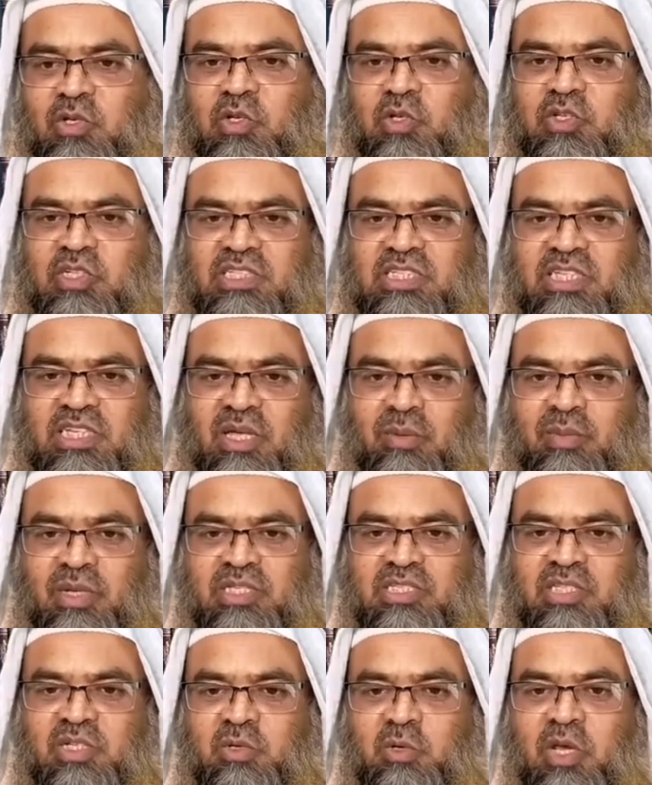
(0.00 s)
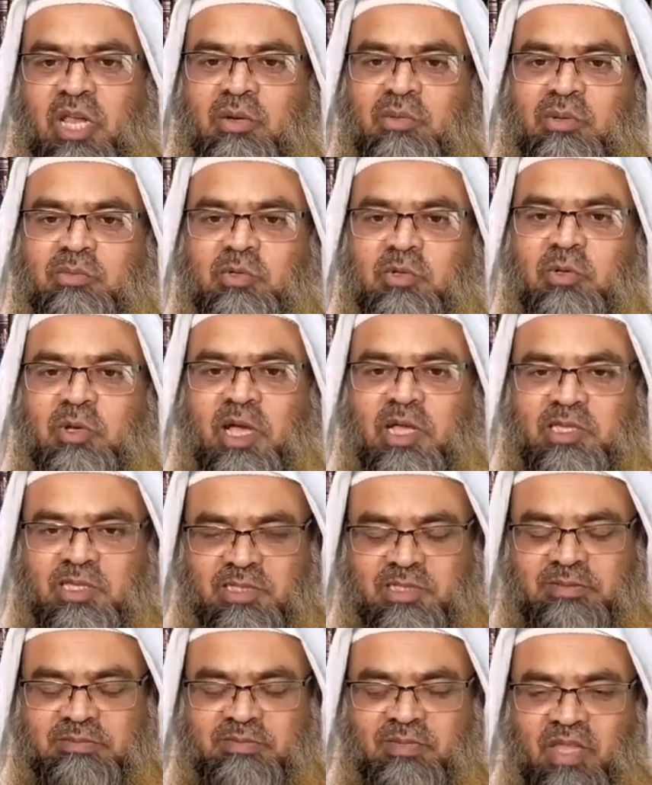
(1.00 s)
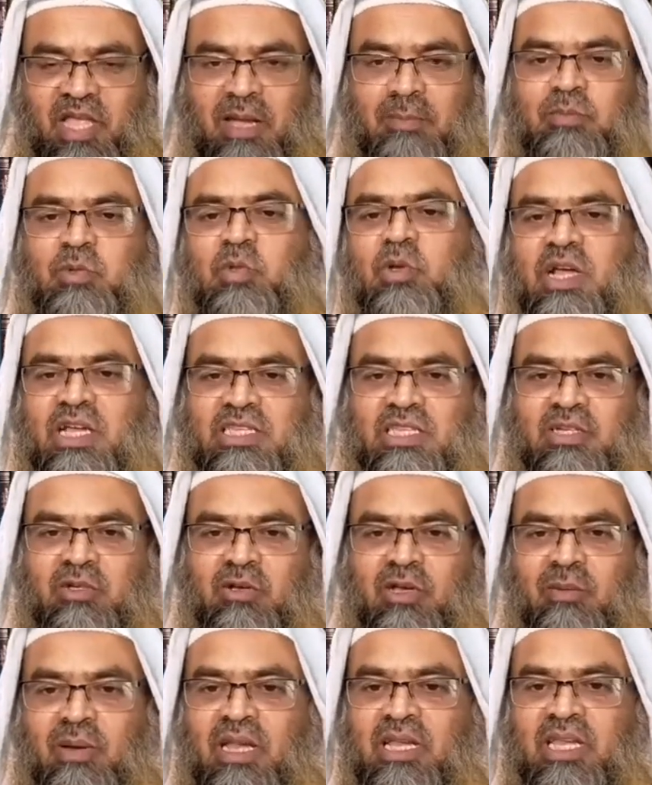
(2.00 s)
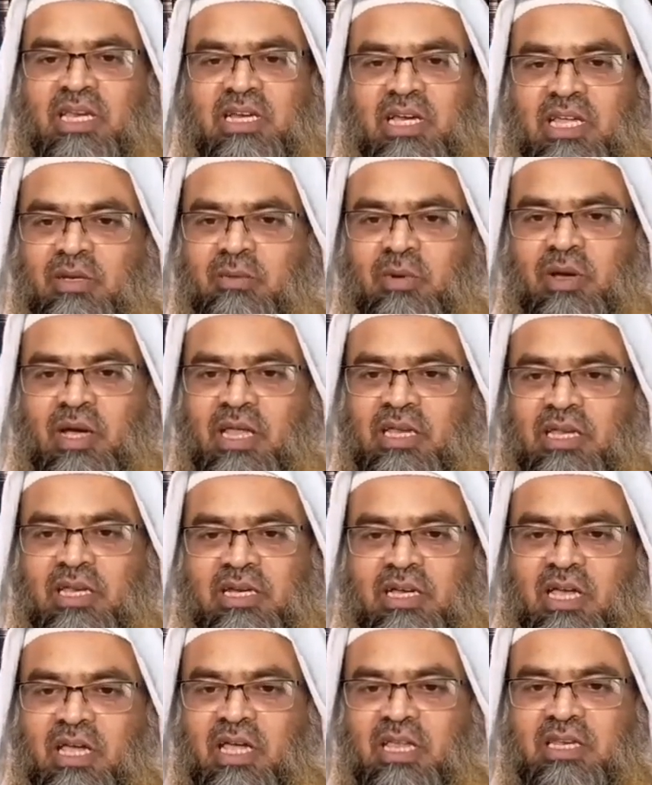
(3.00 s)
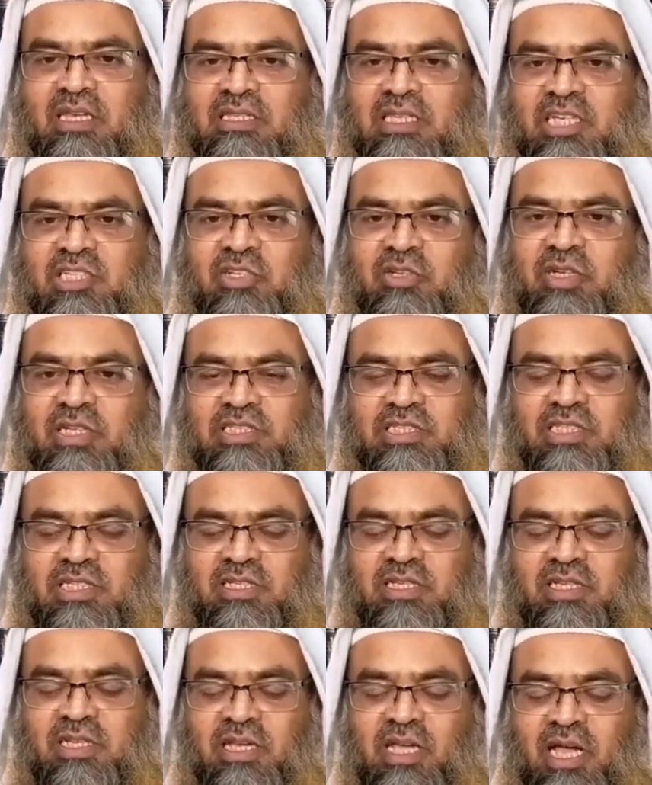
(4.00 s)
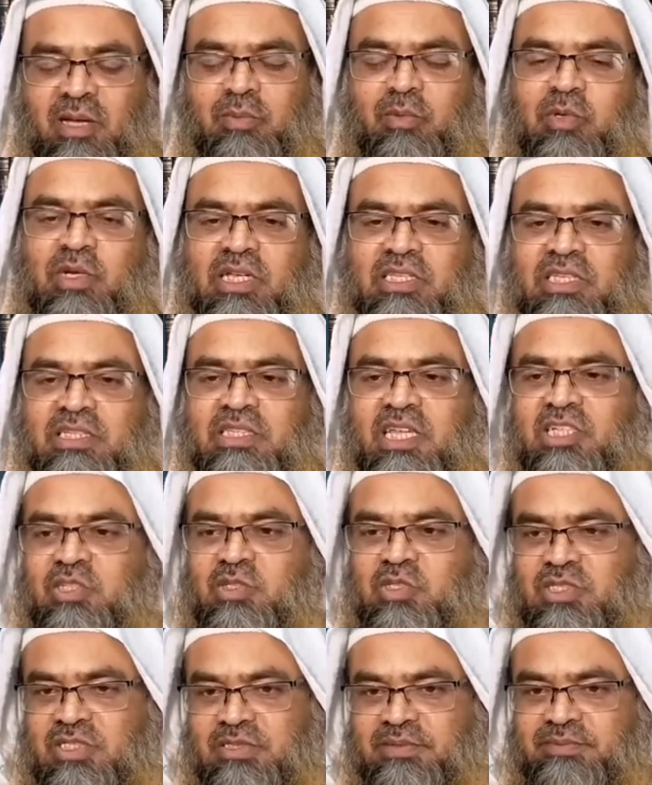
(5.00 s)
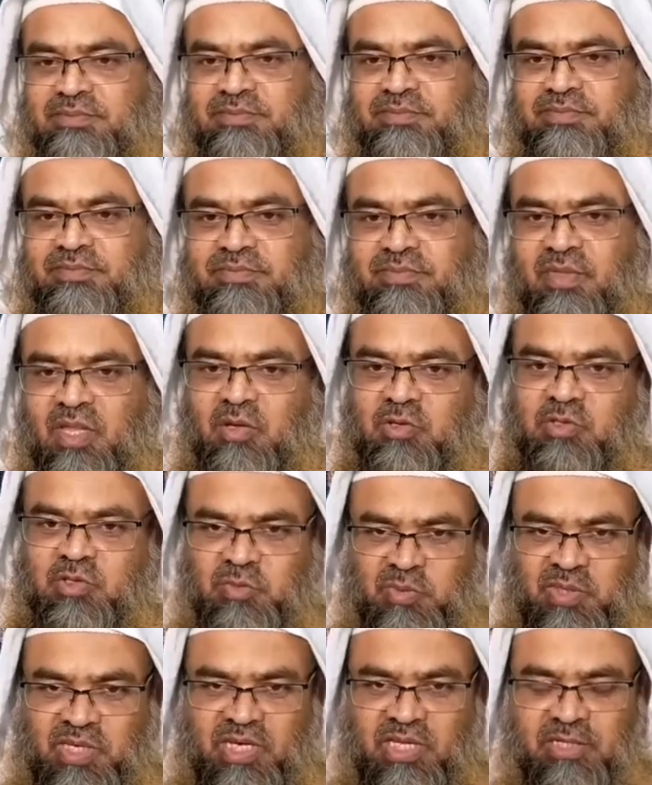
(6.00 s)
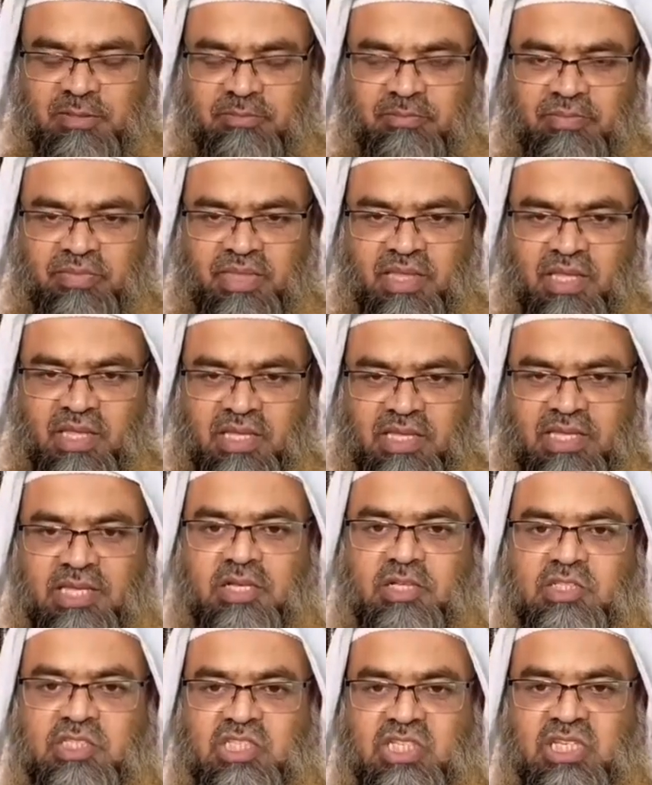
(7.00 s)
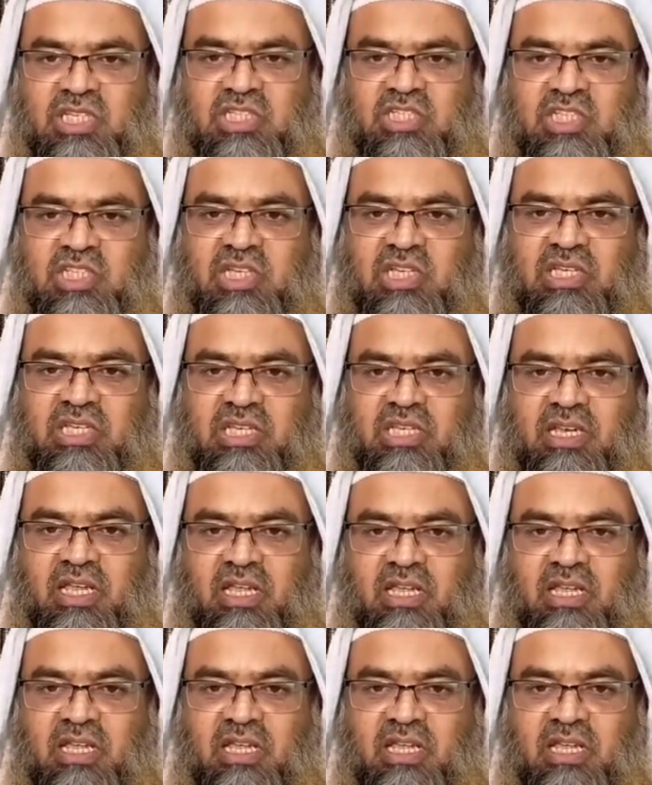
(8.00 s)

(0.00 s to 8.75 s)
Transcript: কেউ নিজের নাম রাখছে গোলাম আব্দুল কাদের আব্দুল কাদের গোলাম আল্লাহর কালাম আল্লাহর আল্লাহ দাস হয় না সে আব্দুল কাদের দাস হয়েছে নওয়াজবিল্লা এ হচ্ছে শির্কের